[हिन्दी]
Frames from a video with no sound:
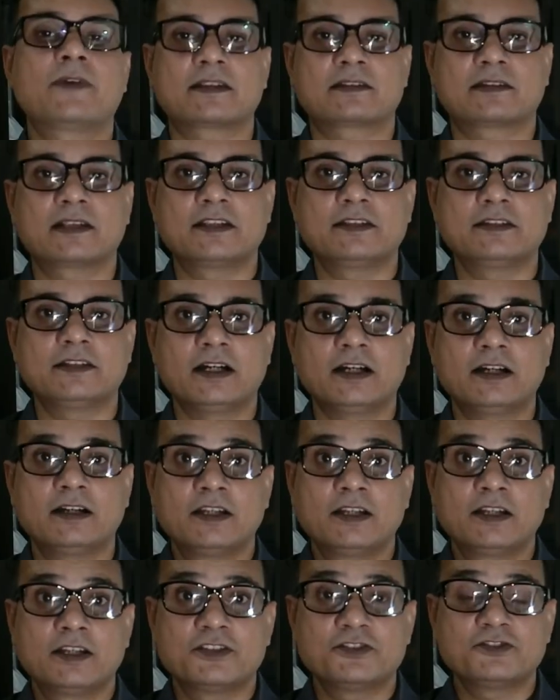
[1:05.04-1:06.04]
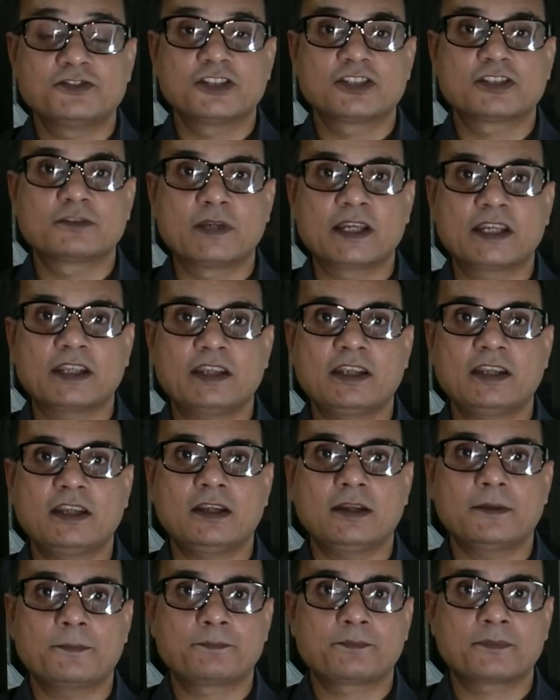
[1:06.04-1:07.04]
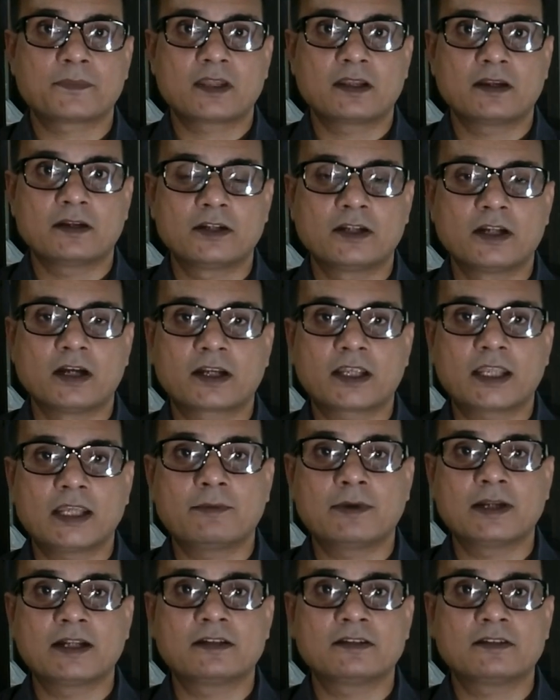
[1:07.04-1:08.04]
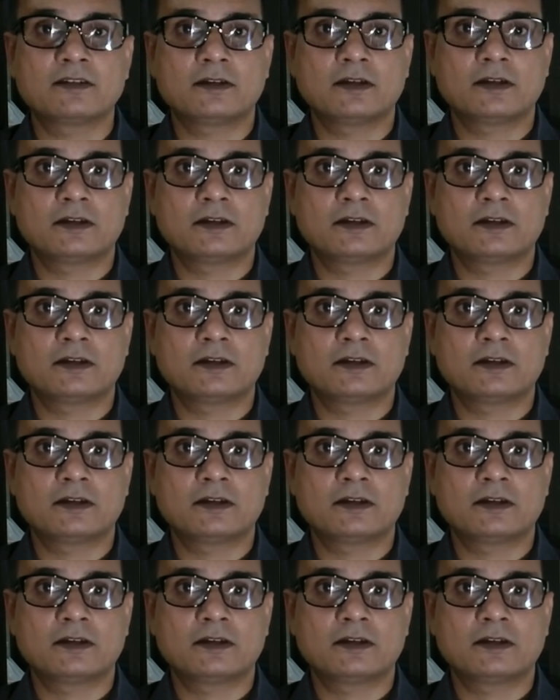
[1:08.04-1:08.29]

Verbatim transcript: फैसला दिया जिसमें कि न केवल